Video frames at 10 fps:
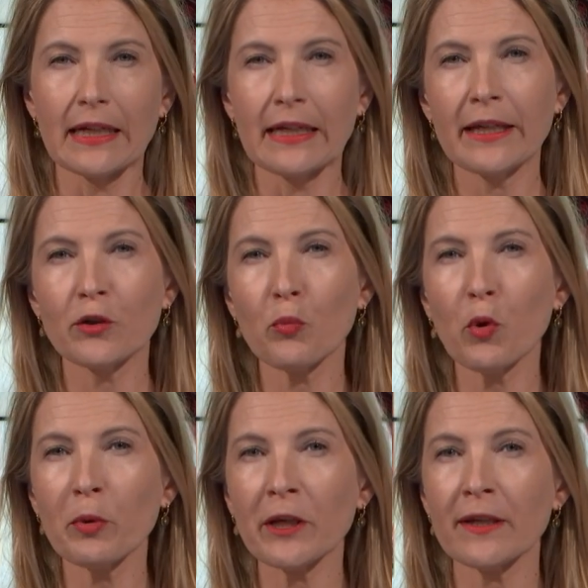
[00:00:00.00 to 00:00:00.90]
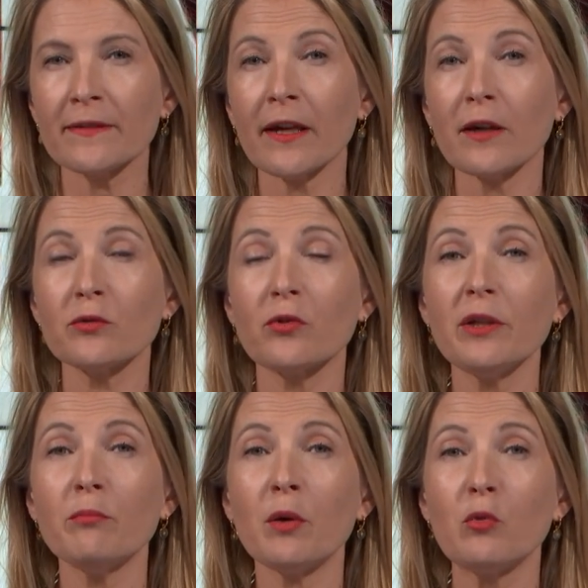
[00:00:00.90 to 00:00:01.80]
Les copropriétaires de
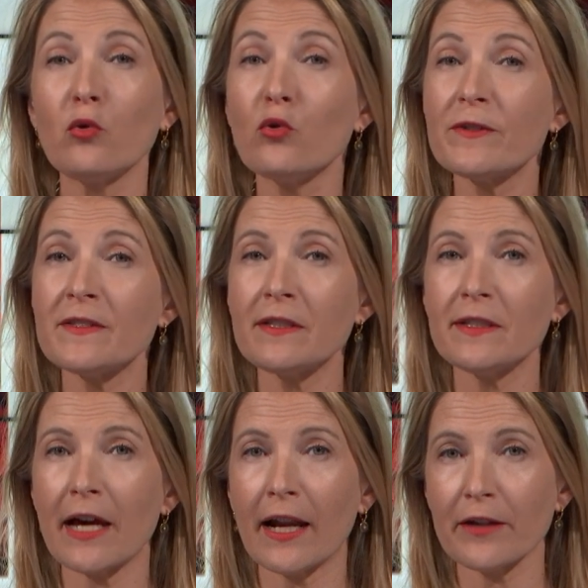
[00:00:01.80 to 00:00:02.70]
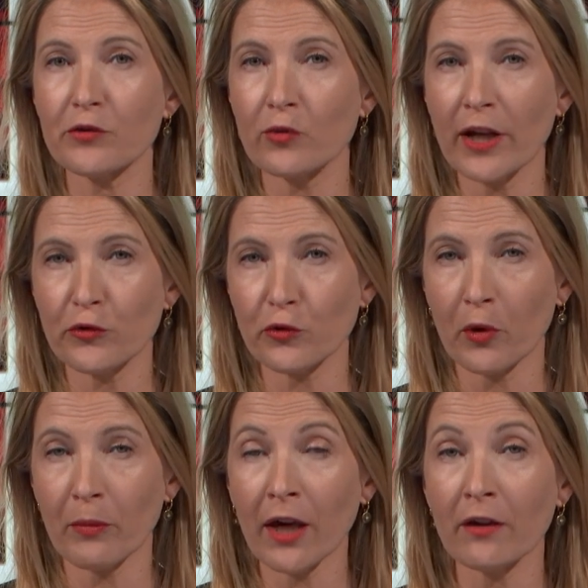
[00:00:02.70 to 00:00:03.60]
l'immeuble Le Signal à
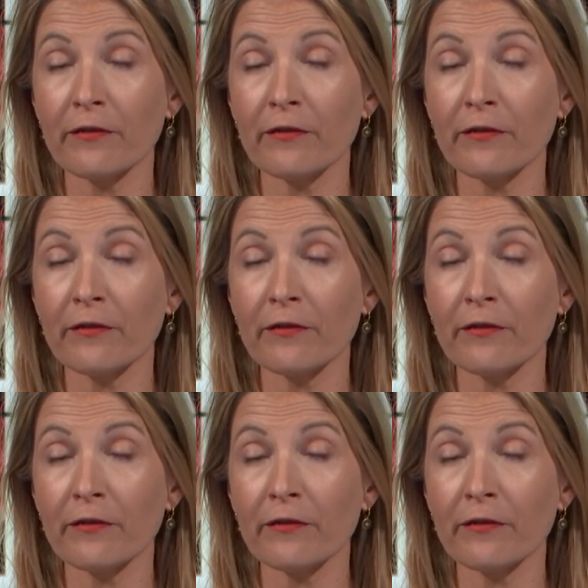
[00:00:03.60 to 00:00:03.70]
Soulac-sur-Mer